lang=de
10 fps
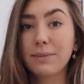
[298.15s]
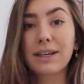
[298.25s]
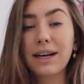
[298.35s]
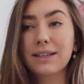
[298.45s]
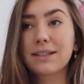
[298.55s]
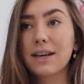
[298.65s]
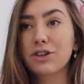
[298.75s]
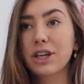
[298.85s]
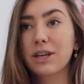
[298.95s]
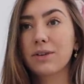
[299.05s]
Man kann das
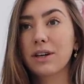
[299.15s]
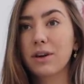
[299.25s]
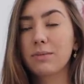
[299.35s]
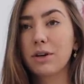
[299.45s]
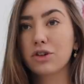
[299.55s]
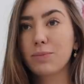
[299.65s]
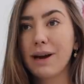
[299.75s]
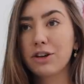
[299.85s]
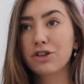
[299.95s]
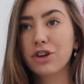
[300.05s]
einschicken und dann kommt auch
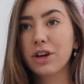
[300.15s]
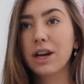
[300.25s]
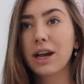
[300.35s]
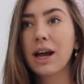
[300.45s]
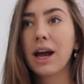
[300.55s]
Spanisch schon.